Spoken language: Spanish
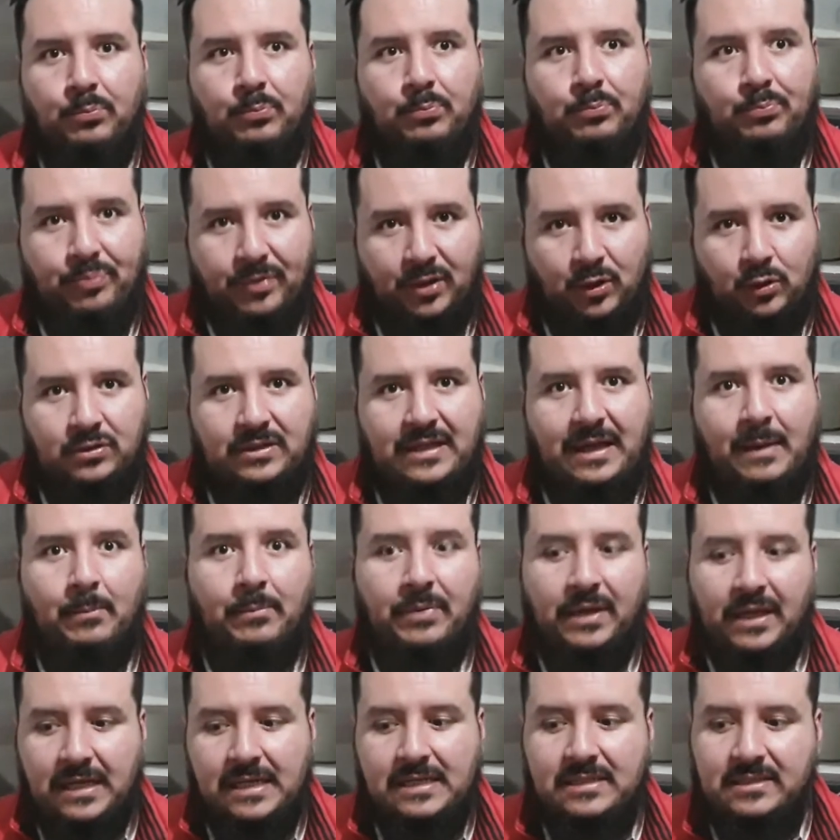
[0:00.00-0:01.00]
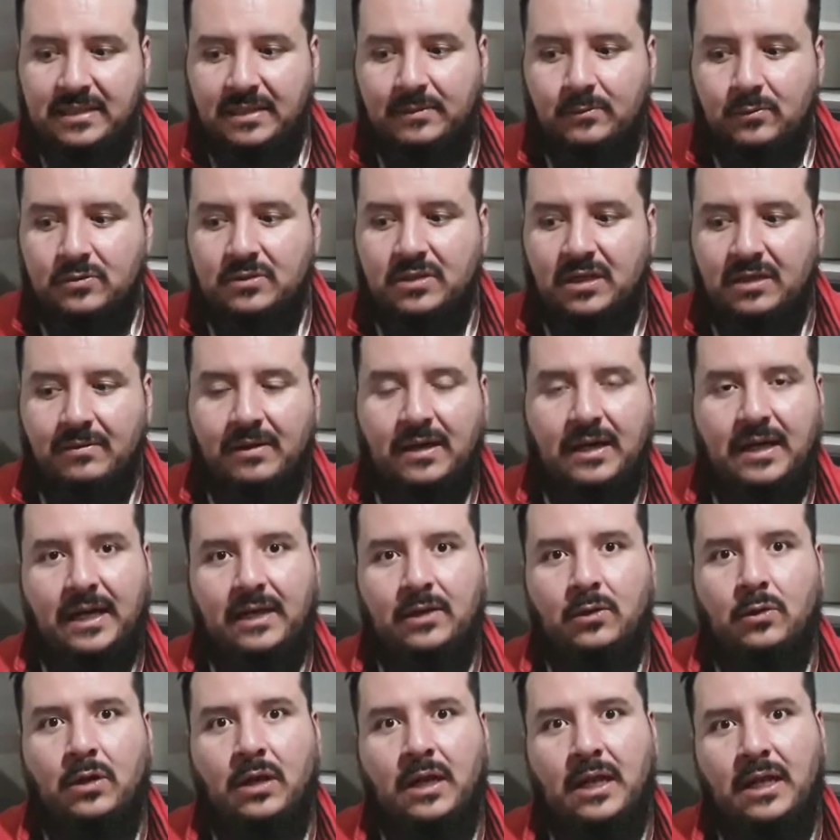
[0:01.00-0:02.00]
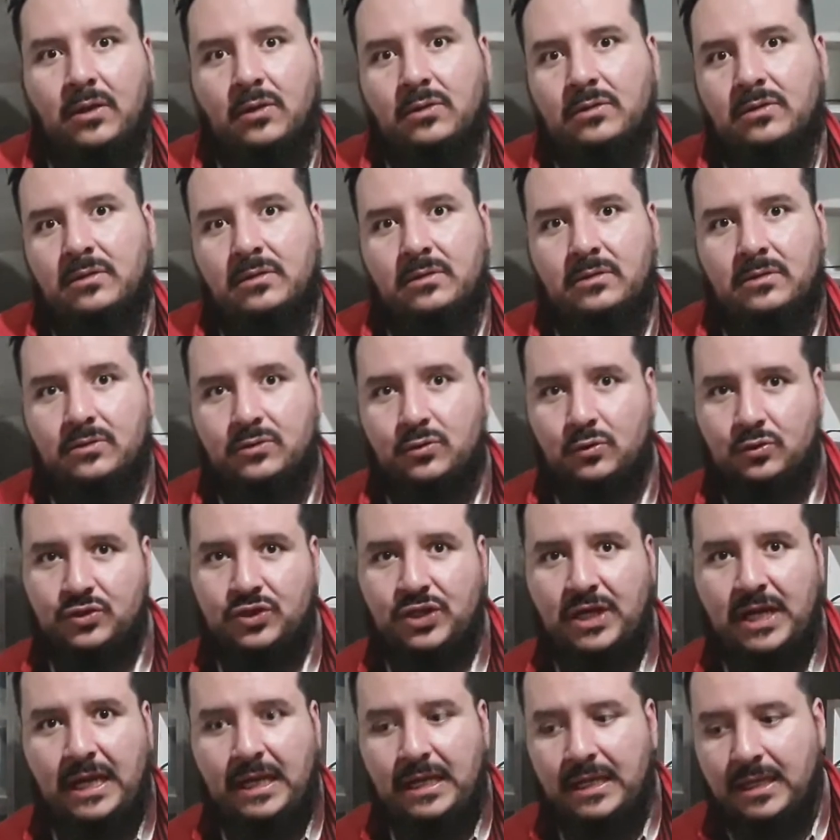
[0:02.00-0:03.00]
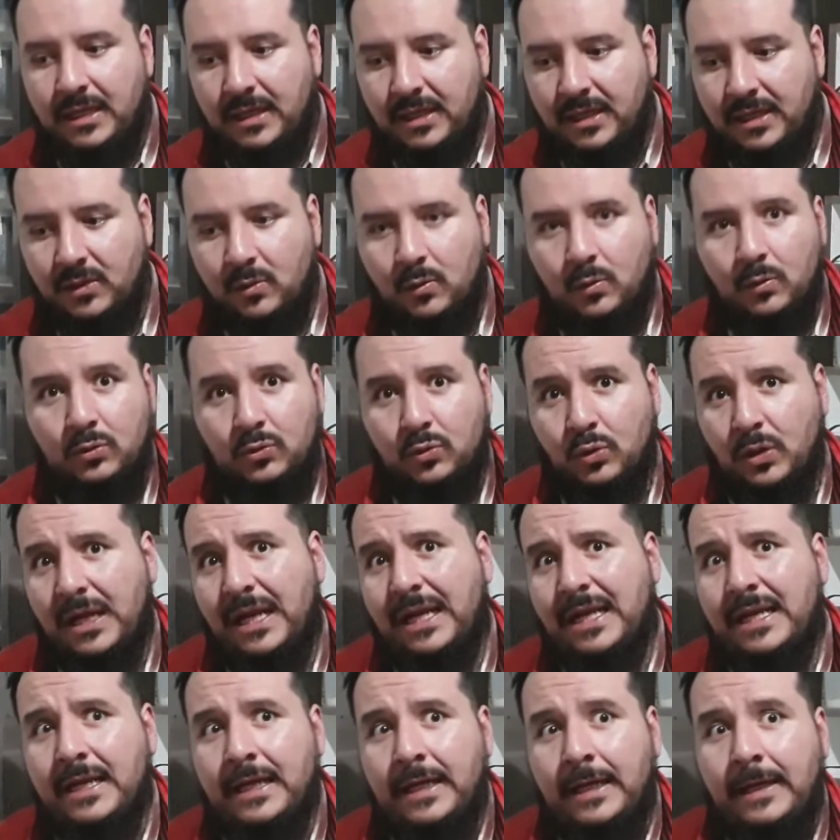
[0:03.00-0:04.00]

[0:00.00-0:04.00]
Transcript: pero también estamos trabajando al lado social y cultural.